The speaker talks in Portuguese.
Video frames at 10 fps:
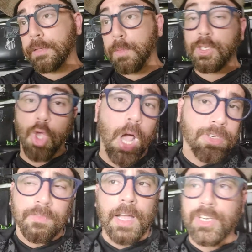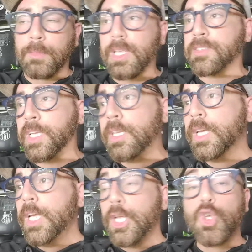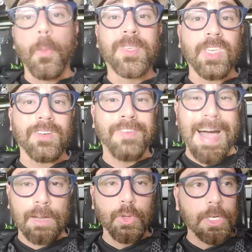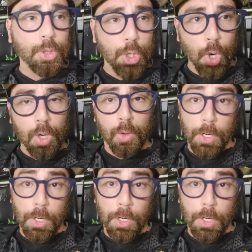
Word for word: a, a sorte, vai, digamos assim, de observar durante o jogo,